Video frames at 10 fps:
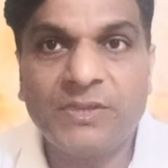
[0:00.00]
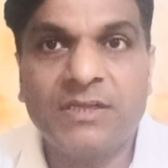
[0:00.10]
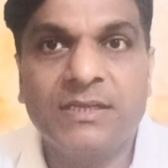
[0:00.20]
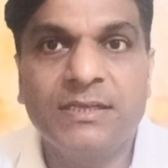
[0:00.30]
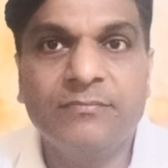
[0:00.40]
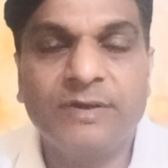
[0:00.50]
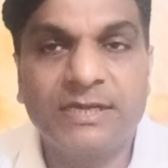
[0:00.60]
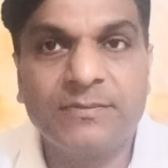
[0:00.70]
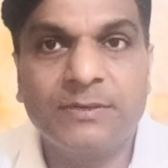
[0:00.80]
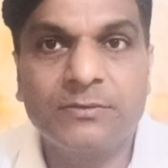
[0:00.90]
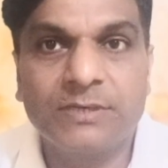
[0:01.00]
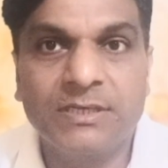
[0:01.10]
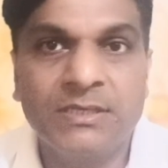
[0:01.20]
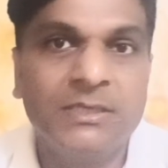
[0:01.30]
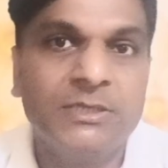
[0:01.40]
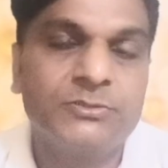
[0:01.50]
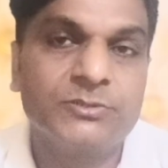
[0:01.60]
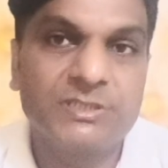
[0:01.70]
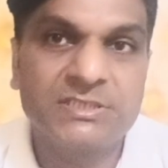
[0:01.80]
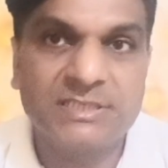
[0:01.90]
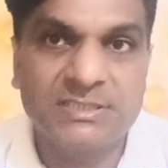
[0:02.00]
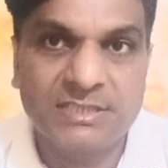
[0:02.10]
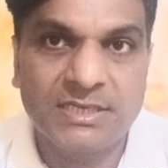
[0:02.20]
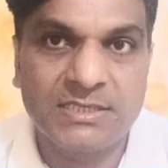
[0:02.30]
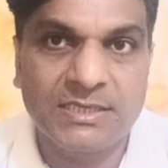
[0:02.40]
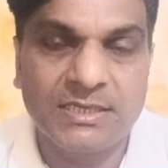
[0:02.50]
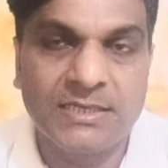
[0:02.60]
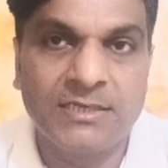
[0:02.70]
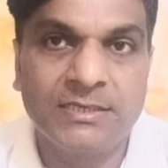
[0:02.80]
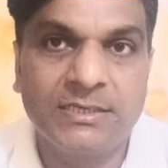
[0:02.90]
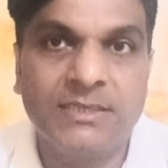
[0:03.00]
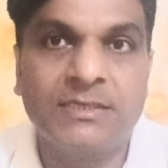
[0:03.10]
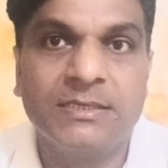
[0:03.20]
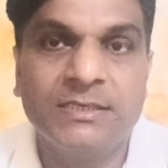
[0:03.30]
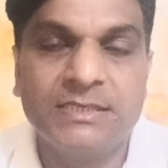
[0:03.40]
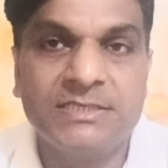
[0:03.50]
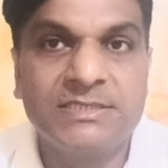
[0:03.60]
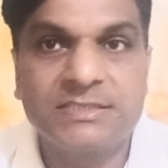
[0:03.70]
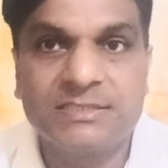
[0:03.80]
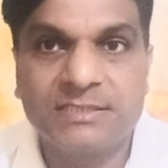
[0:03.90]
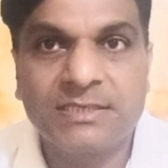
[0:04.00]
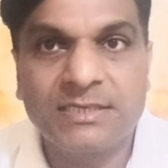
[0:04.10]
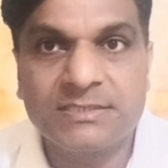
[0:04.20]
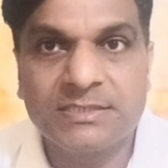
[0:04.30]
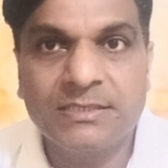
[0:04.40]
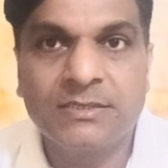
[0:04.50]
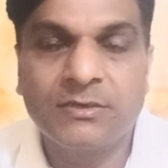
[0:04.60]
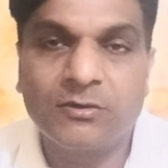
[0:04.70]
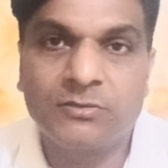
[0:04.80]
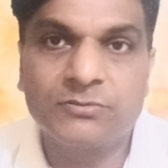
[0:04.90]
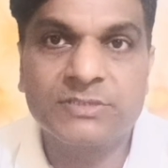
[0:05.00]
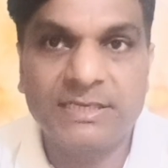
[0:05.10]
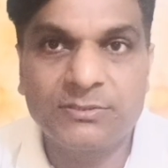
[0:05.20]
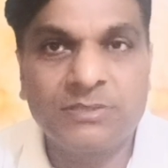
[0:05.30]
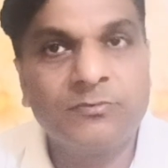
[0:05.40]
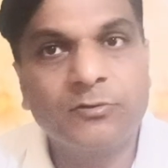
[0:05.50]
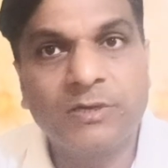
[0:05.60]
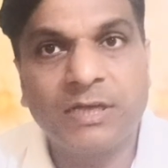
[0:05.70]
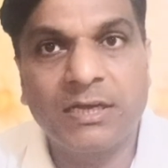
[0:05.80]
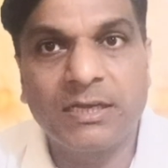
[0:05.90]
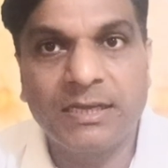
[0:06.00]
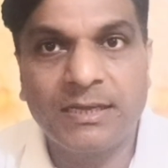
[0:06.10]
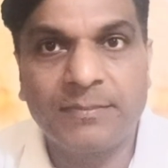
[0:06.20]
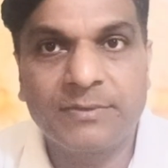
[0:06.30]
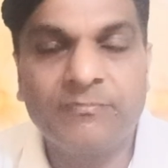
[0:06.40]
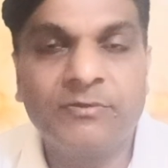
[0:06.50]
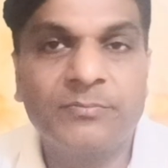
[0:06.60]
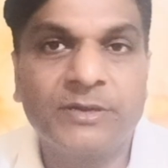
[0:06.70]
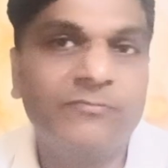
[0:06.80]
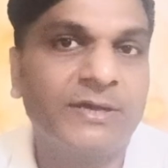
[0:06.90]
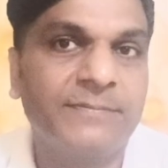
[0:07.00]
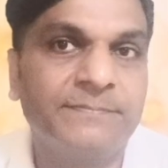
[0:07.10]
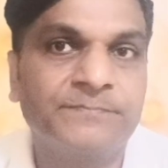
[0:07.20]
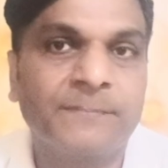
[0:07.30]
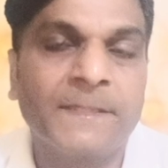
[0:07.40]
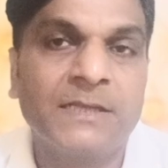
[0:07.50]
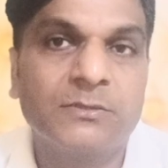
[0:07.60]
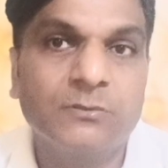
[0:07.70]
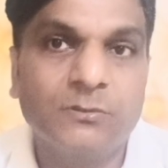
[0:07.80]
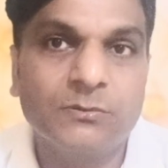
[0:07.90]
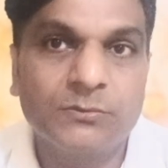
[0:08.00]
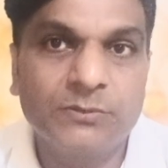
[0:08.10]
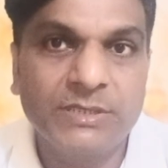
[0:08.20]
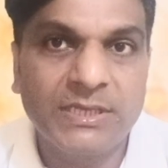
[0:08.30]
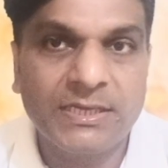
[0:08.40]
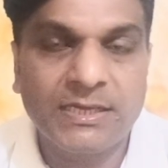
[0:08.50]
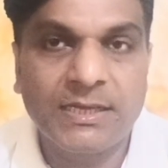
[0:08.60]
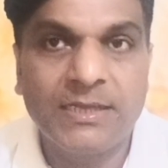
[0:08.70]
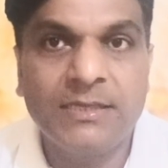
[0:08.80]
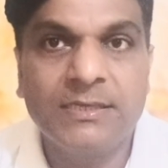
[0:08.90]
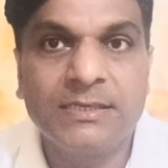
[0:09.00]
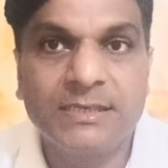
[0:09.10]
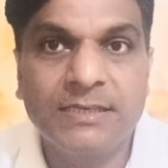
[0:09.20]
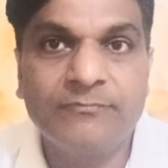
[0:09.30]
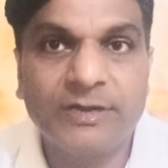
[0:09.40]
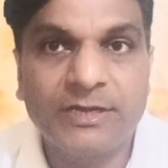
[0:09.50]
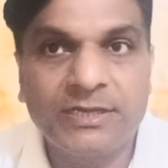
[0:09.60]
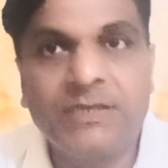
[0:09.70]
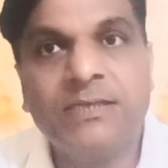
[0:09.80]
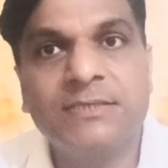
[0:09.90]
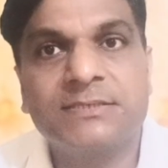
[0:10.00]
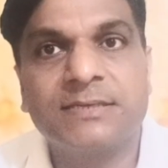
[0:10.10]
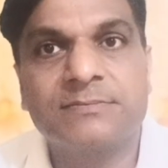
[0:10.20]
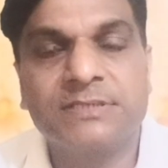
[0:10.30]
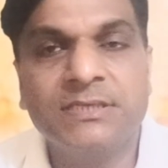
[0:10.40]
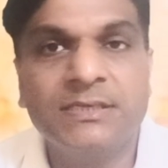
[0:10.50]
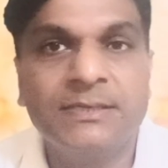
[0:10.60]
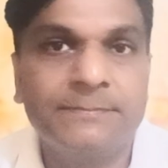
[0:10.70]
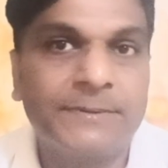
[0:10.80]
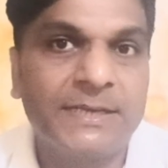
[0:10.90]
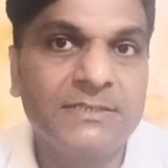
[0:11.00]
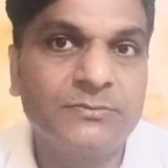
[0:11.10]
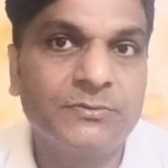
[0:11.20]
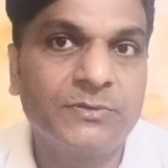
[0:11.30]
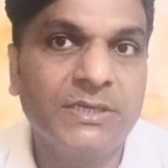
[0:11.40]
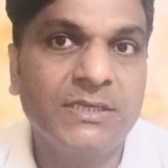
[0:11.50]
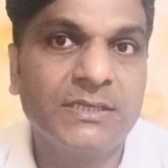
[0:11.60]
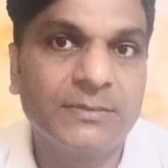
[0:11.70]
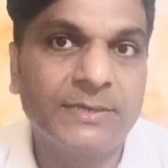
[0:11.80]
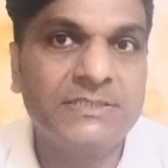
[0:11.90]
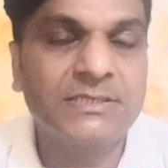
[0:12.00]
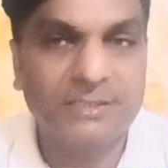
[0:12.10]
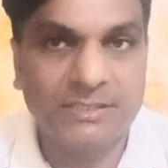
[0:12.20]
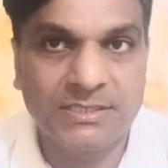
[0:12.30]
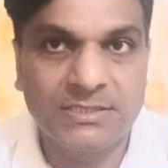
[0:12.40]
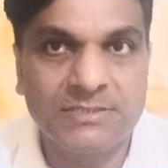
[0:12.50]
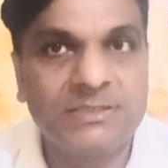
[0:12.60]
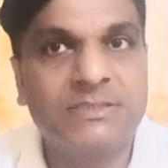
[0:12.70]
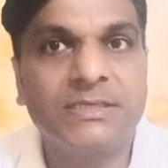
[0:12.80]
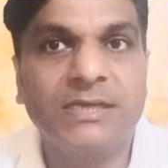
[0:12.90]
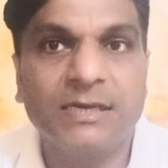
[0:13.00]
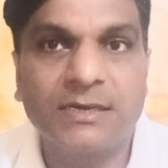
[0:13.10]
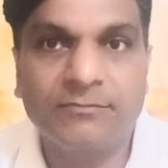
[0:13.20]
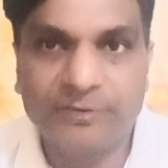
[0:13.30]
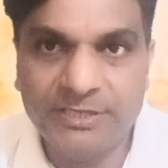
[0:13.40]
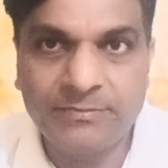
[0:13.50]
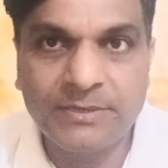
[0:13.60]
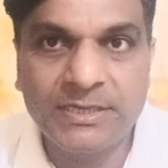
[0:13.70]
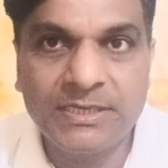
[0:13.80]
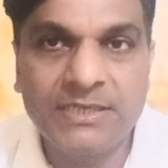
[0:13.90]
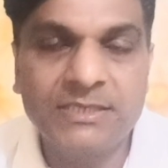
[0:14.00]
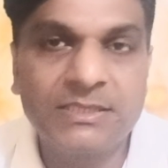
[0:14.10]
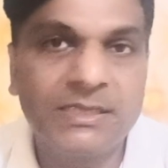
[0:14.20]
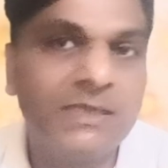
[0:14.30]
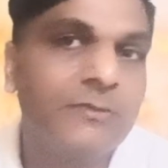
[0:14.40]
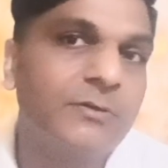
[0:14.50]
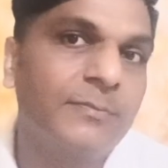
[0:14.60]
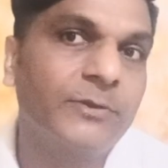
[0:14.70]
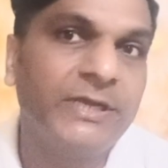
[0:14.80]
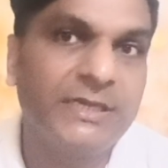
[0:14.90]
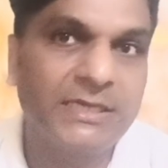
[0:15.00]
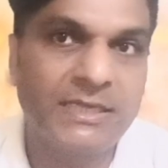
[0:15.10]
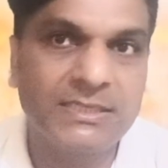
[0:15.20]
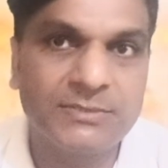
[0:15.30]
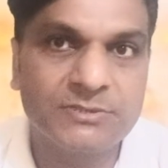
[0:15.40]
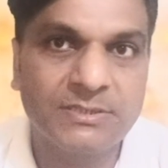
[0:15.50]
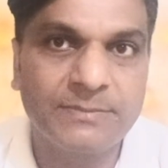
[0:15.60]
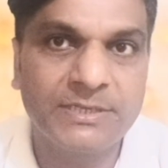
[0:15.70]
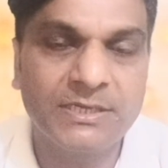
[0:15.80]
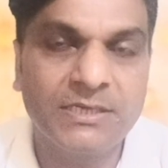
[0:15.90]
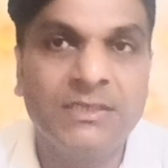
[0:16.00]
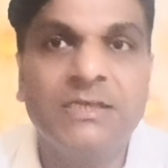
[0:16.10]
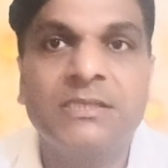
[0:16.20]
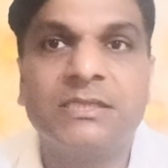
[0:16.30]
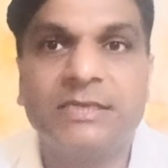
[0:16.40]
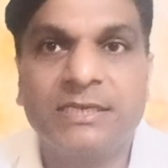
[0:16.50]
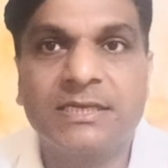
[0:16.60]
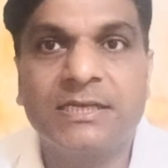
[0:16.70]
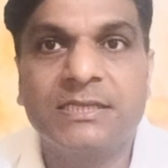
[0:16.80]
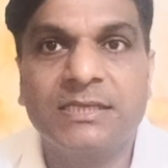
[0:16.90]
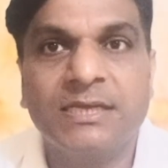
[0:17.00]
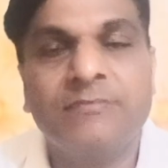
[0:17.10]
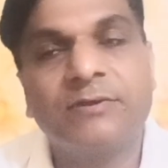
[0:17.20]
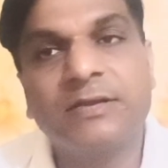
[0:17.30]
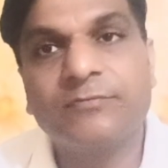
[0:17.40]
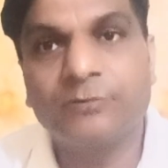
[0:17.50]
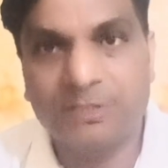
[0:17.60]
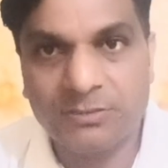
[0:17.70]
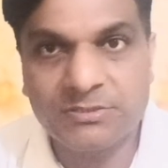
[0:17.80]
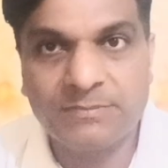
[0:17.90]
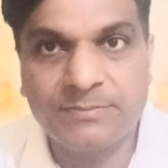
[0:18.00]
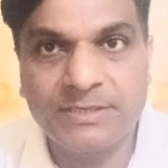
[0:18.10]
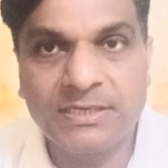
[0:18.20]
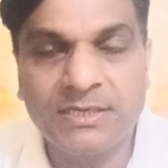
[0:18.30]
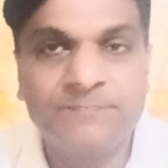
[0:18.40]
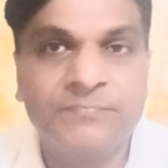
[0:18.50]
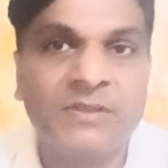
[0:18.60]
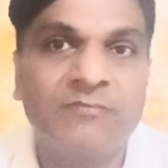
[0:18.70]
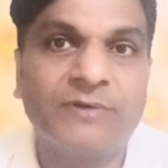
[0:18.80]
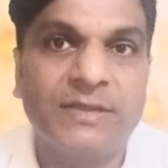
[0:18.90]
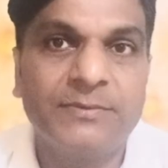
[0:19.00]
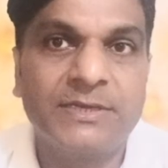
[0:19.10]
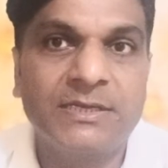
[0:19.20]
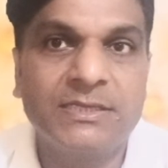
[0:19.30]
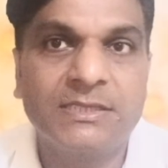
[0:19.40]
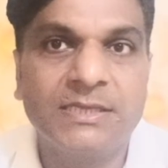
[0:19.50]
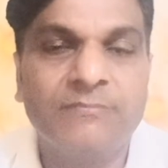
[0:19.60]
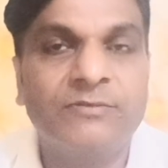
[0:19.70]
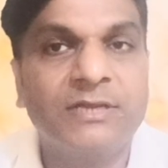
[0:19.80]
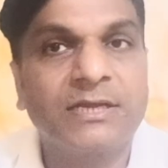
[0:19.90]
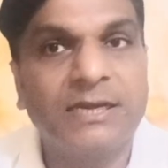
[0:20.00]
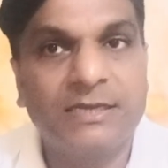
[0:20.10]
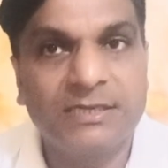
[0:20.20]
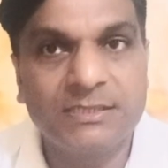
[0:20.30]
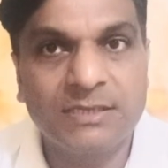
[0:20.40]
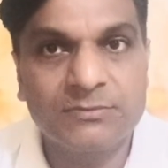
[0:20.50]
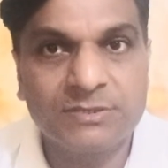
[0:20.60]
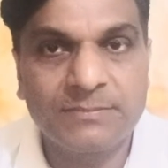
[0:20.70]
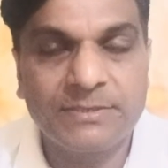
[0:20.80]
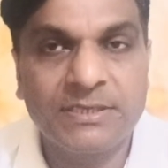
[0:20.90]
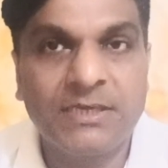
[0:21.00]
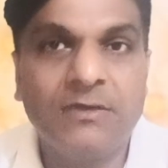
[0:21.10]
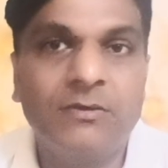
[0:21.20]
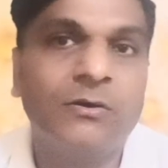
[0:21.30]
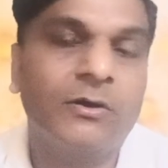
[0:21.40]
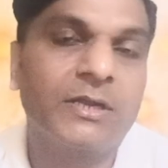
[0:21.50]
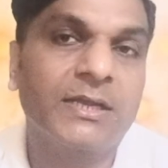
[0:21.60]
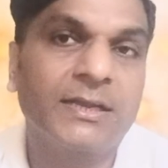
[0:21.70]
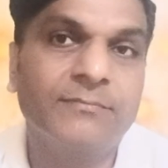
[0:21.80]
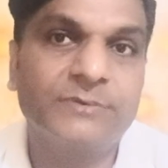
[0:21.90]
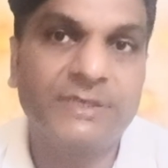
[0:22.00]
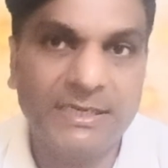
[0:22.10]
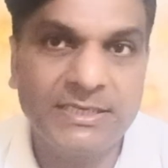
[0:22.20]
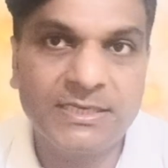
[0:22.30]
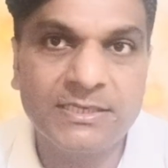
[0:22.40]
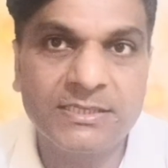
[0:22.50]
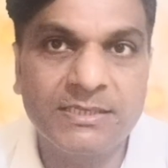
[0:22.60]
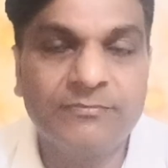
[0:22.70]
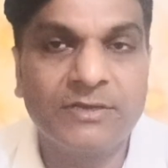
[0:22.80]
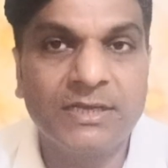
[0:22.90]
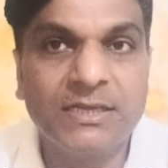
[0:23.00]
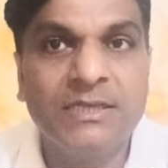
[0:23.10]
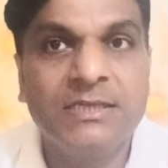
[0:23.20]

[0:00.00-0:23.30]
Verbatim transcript: कि वाटिक वालों ने जो इसका सेंसर आता है ठीक है ईजेट सेंसर क्लासिक और जो साइज होता है वो है आपका वन तो उन्होंने क्या करा है कि वारंटी के हिसाब से प्राइस उन्होंने रिवाइज कर लिए है जैसे कि अगर आप वन ईयर वारंटी का लेते हैं तो आपको एटी नाइन थाउजेंड का पड़ेगा थ्री ईयर का लेते हैं वन लैख फोर थाउजेंड का पड़ेगा फाइव ईयर का लेते हैं वन लैख नाइनटीन थाउजेंड का पड़ेगा और अगर आप टेन ईयर का लेते हैं वन लैख